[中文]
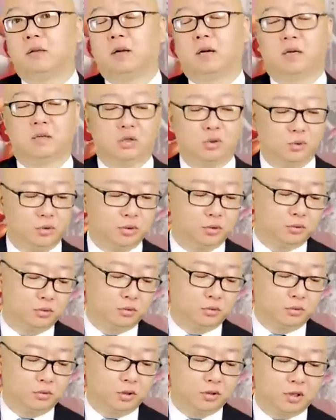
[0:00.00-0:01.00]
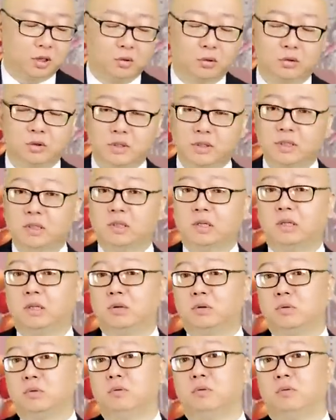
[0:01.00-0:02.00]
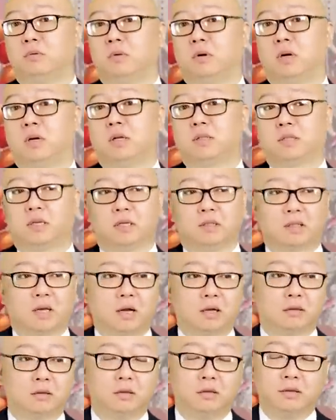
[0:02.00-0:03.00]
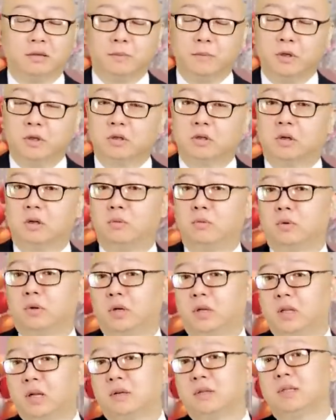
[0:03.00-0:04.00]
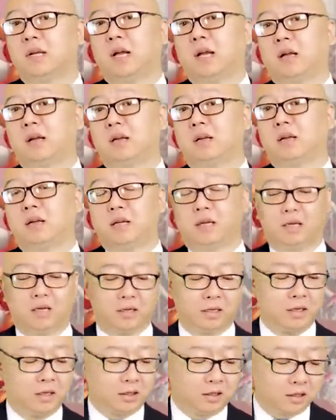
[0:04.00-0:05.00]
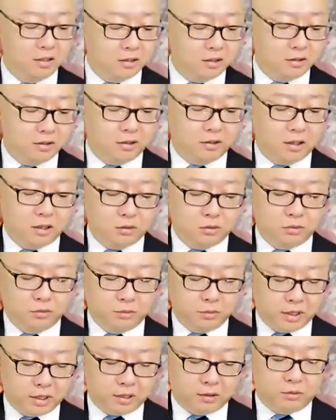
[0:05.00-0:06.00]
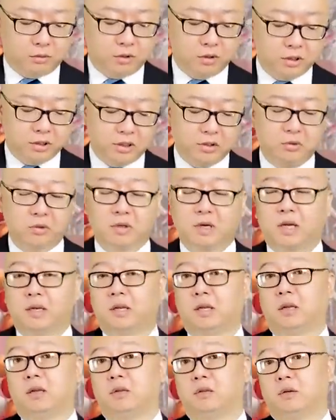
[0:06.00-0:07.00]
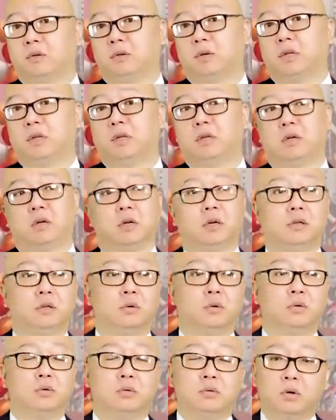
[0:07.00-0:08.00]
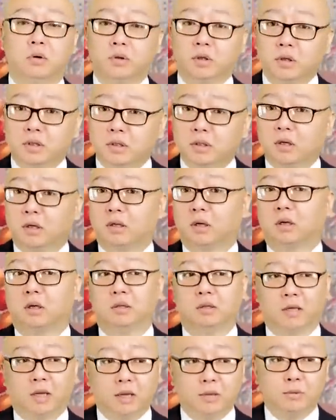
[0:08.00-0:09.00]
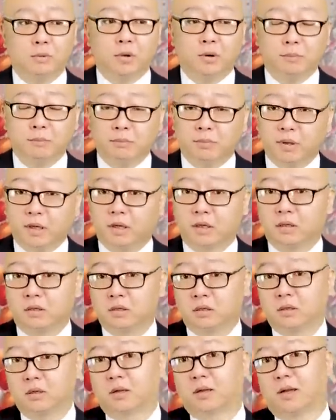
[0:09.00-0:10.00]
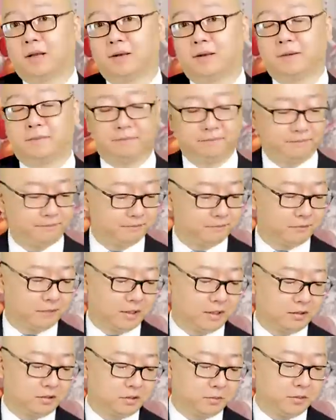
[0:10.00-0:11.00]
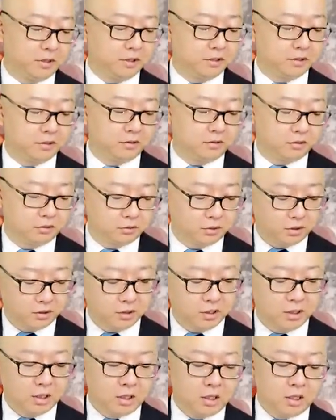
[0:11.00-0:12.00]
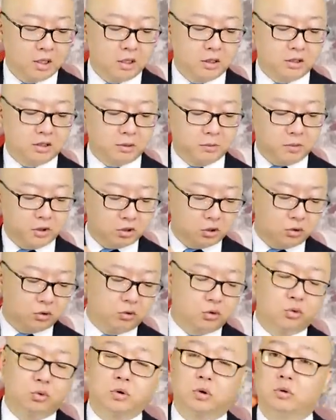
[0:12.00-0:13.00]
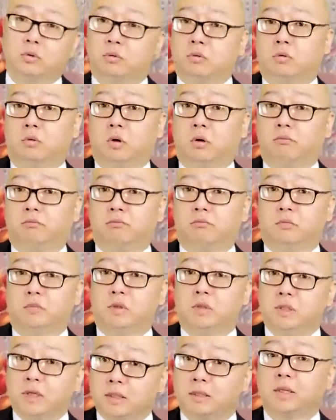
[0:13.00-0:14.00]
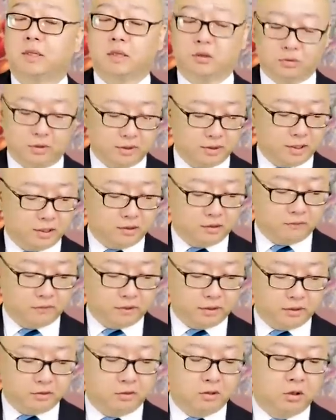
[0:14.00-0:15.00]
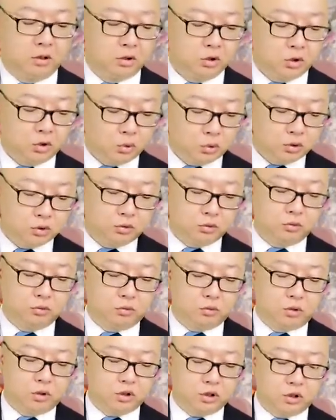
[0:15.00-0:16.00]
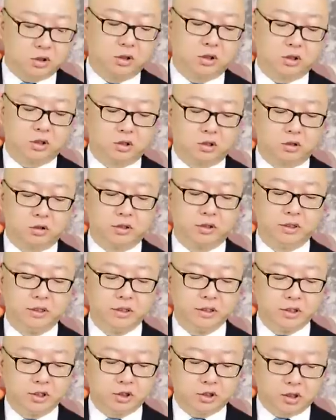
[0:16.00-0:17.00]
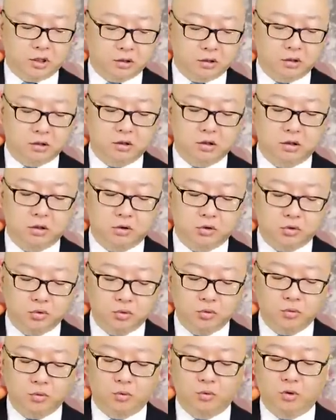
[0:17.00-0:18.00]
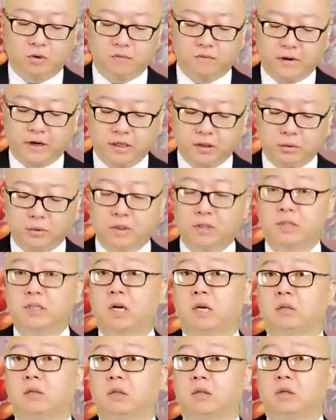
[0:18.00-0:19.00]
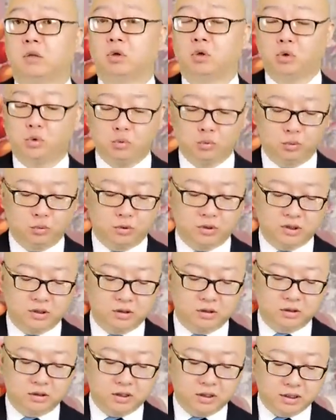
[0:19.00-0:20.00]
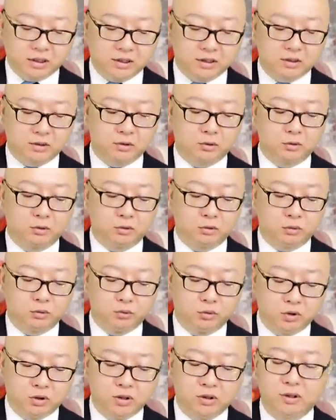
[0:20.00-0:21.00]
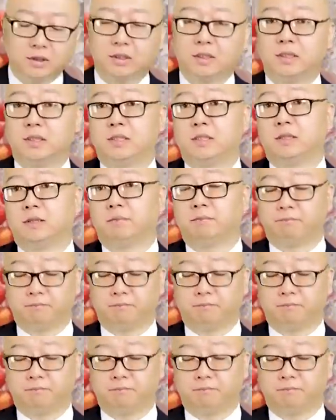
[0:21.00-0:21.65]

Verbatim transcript: 啊，数字中国到了今天的中国，在党的英明神武的领导下，哎，跟人家当初美国人提出的概念有了一个有中国特色的南辕北辙的概念。啊，什么意思？说。什么是数字中国？现在的专家认为，数字中国指的是以整个中国为对象的数字地球独特的体系。